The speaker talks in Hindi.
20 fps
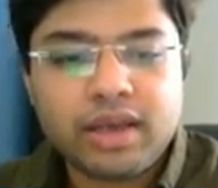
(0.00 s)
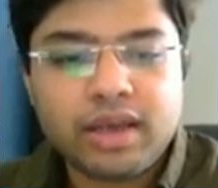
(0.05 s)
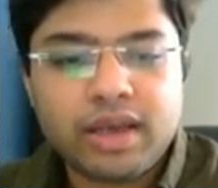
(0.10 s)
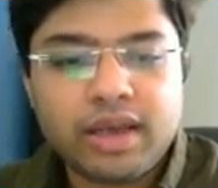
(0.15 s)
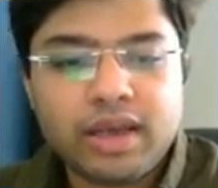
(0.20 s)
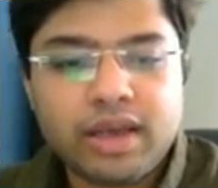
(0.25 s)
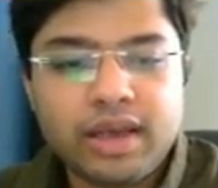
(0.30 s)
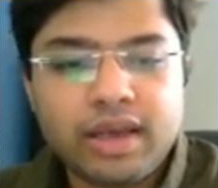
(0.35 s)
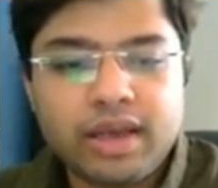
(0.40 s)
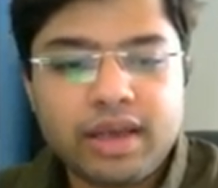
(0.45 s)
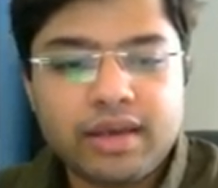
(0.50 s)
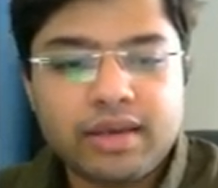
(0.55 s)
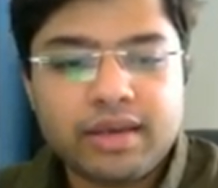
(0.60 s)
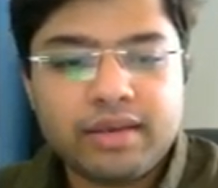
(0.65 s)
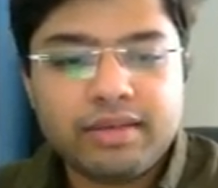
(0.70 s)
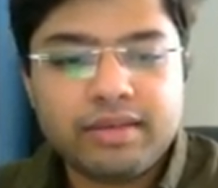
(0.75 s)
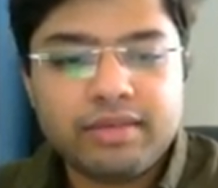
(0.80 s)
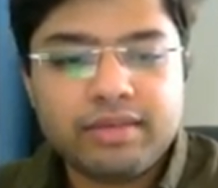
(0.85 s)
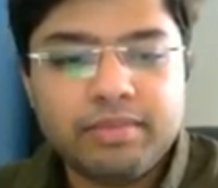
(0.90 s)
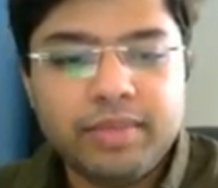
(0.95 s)
ए
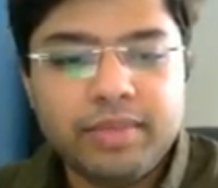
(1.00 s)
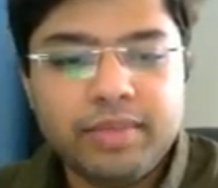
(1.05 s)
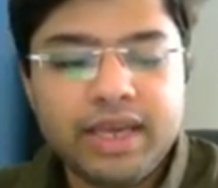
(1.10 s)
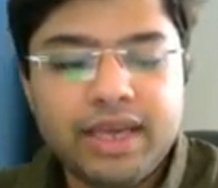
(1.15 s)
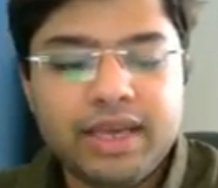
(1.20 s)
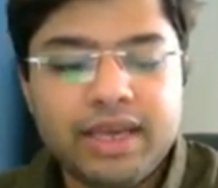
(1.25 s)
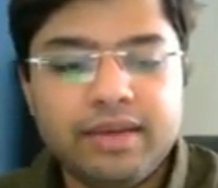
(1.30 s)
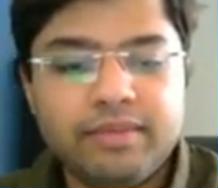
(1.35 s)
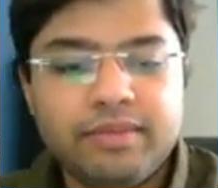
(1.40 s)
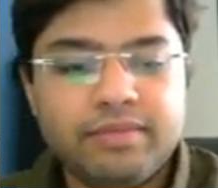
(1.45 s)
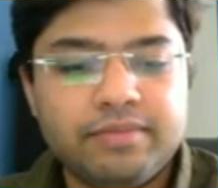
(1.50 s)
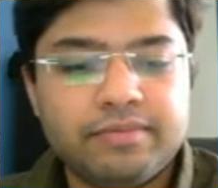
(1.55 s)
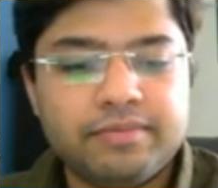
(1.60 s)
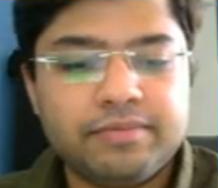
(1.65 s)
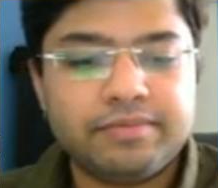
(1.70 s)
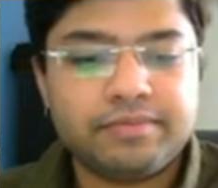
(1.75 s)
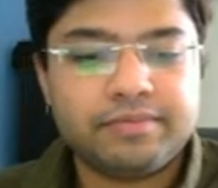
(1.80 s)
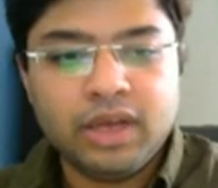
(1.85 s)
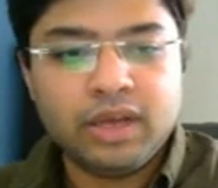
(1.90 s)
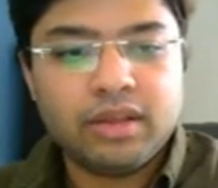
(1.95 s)
इज़ बी
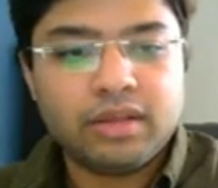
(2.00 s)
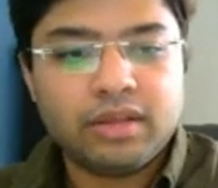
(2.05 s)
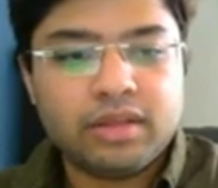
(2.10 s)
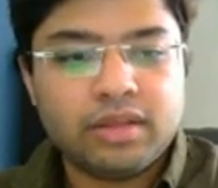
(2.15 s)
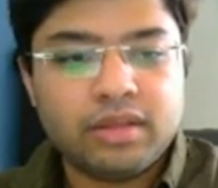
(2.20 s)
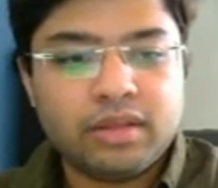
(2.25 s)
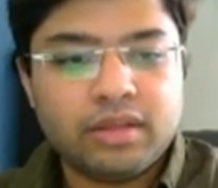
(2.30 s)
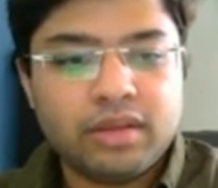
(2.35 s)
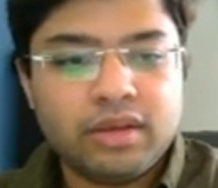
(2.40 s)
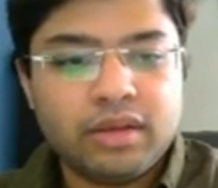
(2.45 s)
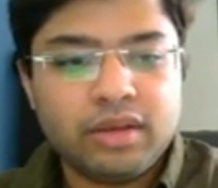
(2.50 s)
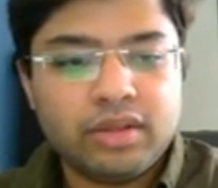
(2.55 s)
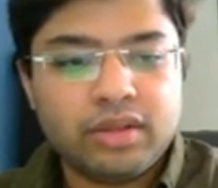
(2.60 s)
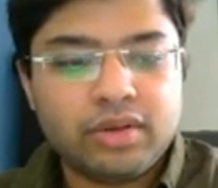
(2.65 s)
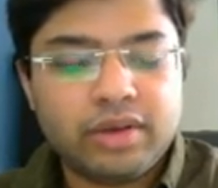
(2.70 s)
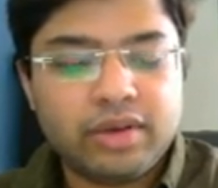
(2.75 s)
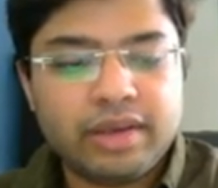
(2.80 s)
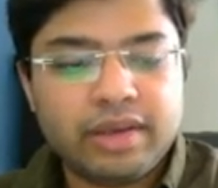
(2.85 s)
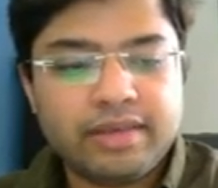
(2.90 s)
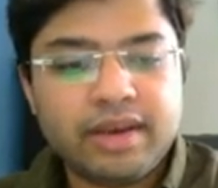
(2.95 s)

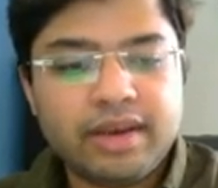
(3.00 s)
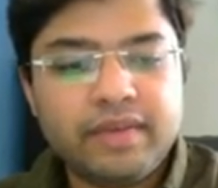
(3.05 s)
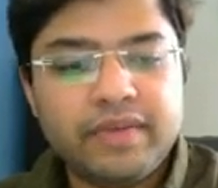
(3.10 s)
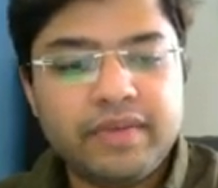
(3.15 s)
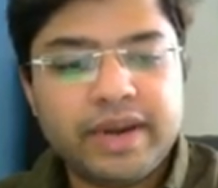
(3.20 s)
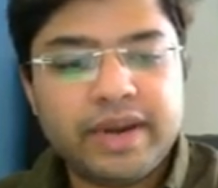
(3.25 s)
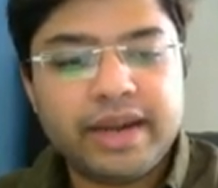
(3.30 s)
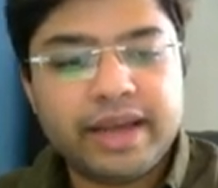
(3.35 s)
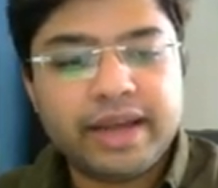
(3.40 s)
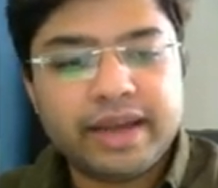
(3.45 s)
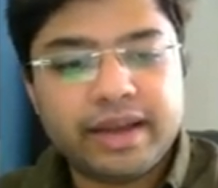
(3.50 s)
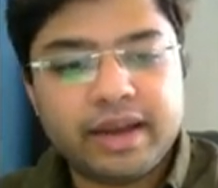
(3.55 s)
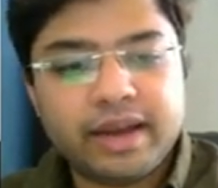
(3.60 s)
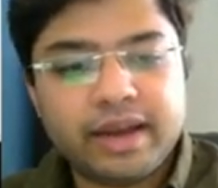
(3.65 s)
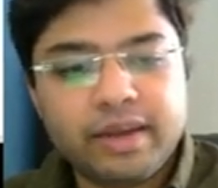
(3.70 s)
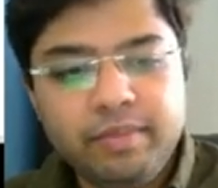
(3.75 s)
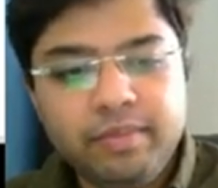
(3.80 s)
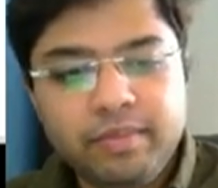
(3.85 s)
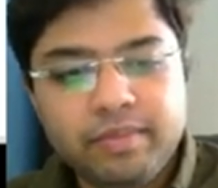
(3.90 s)
तो इसका वेन डाइग्राम